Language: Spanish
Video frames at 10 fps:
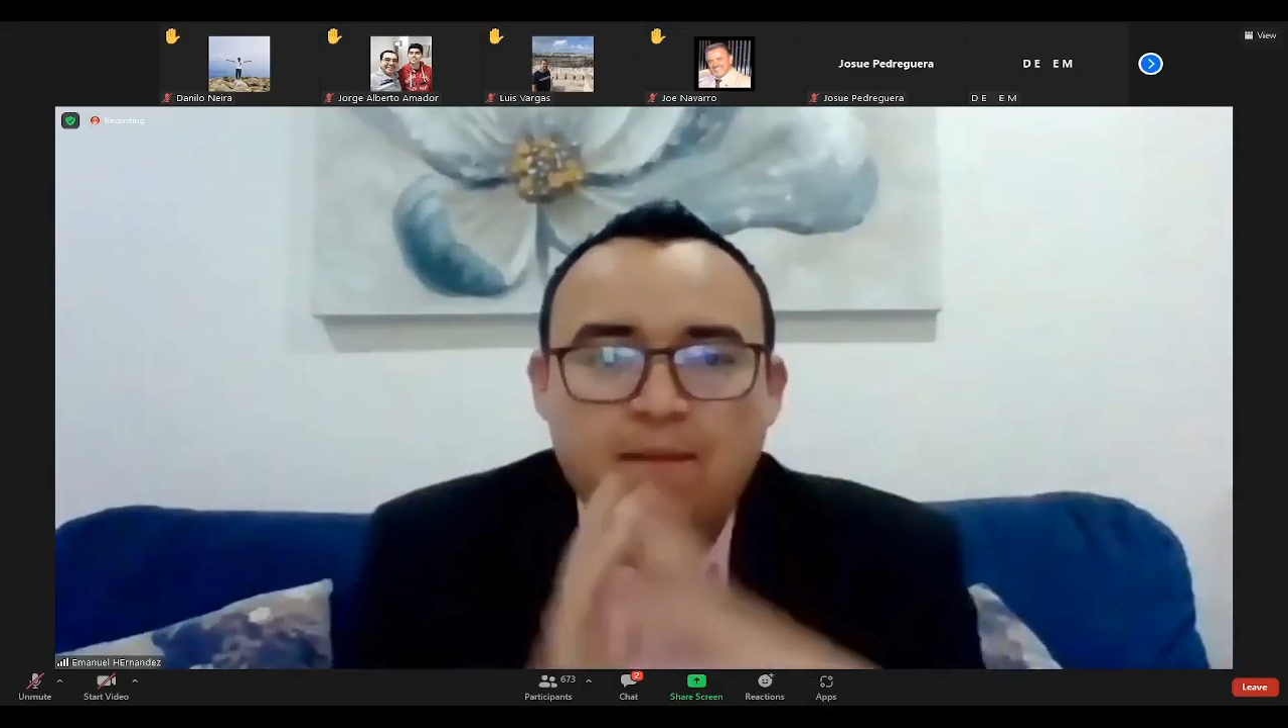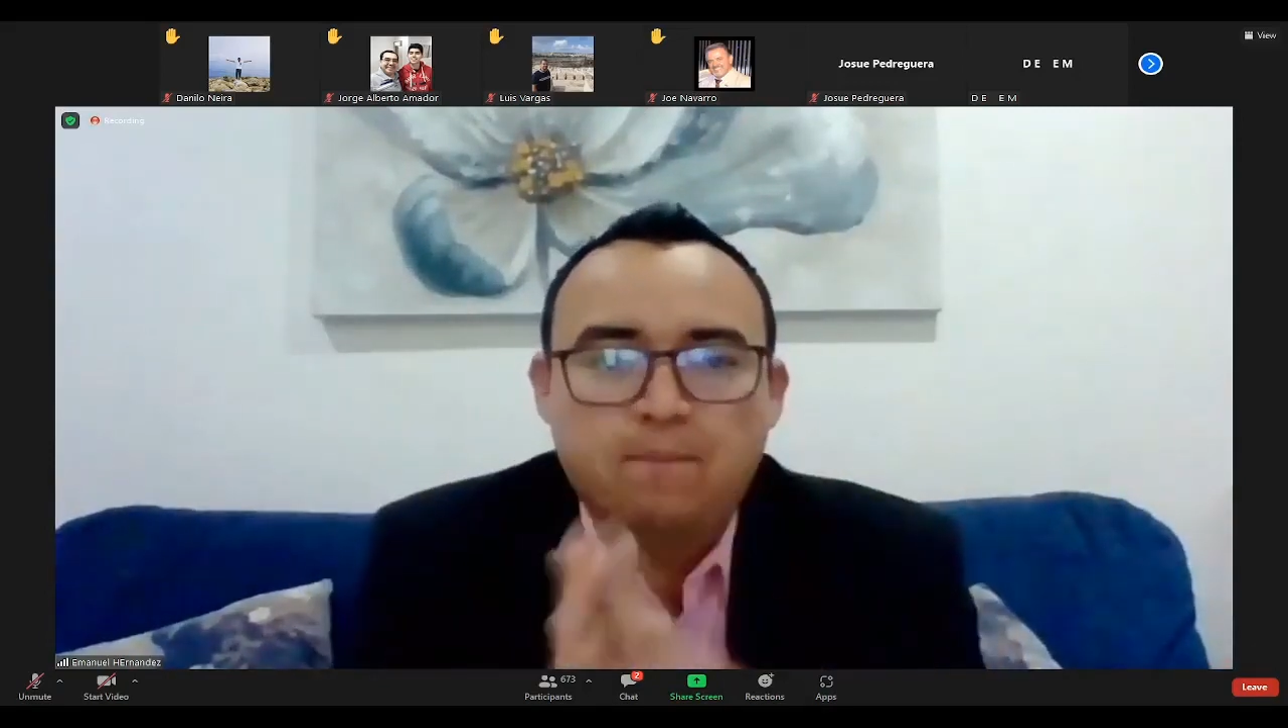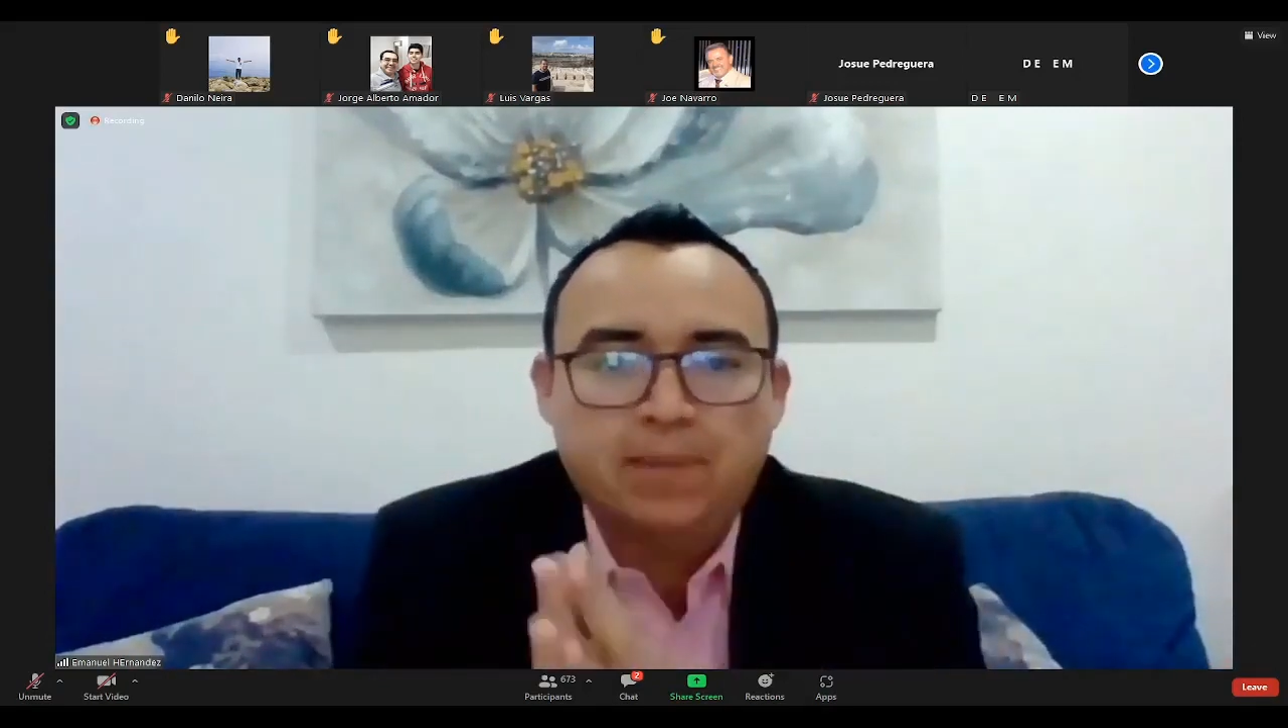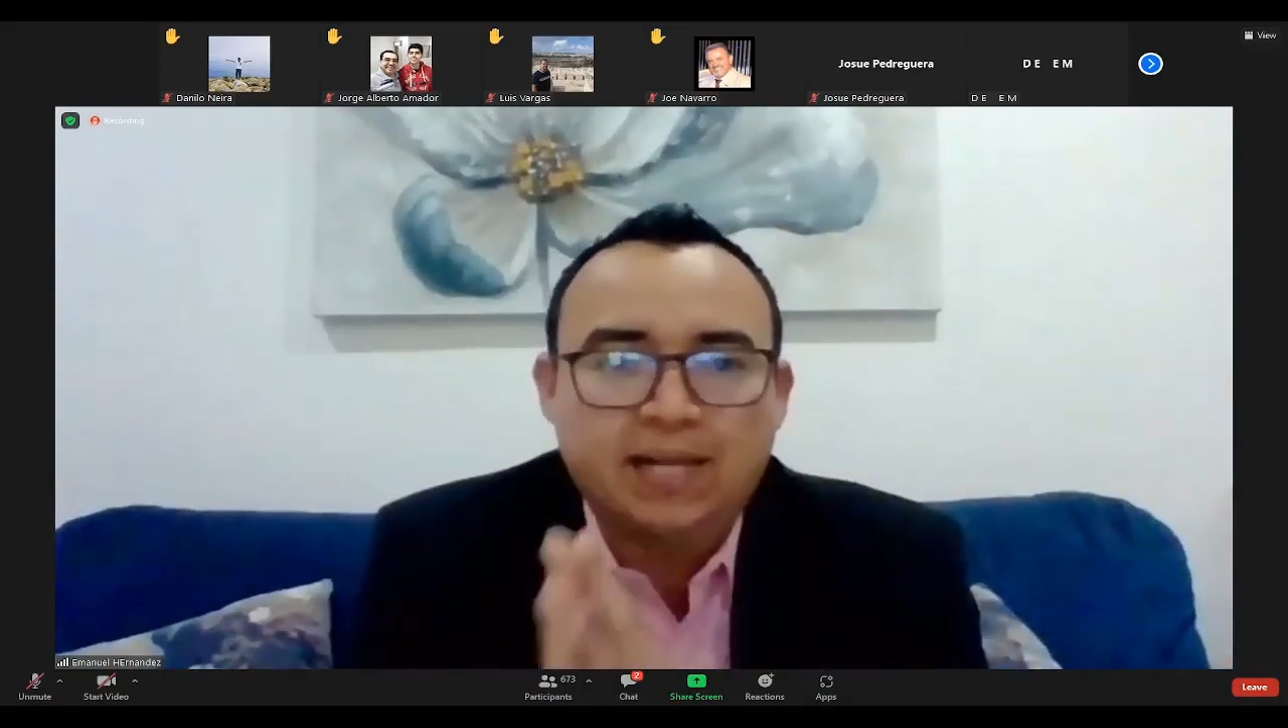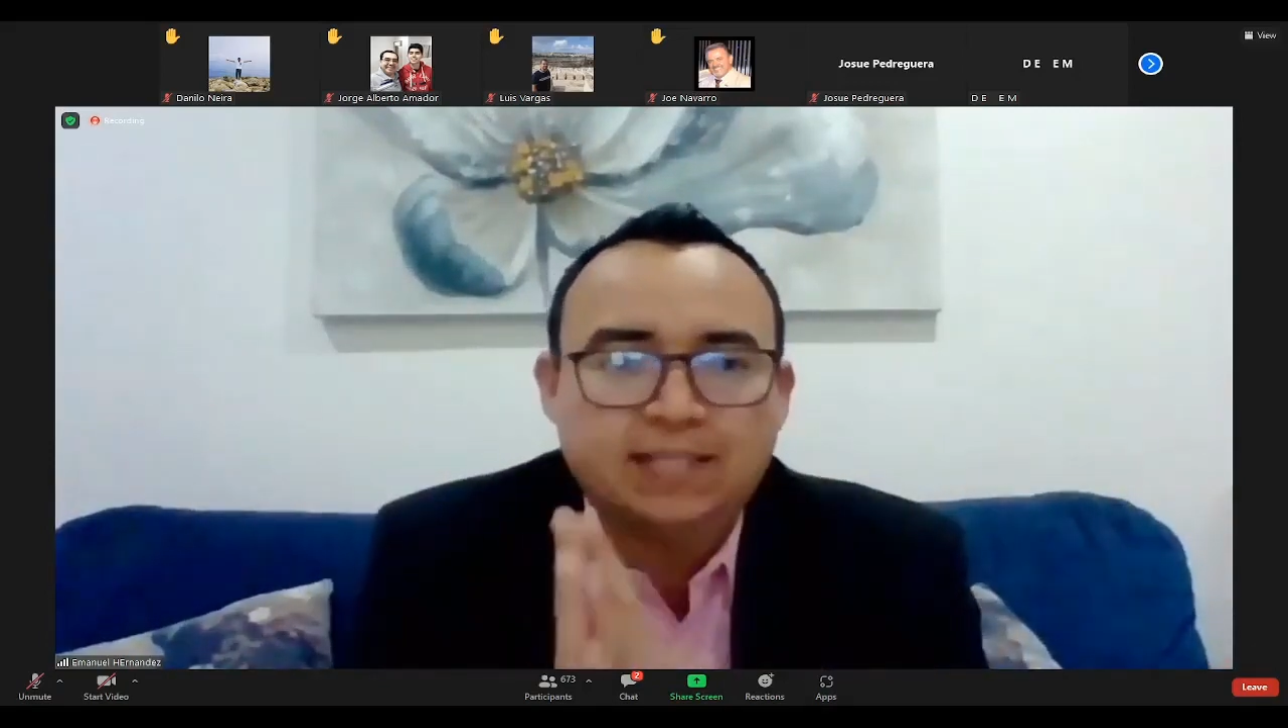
estará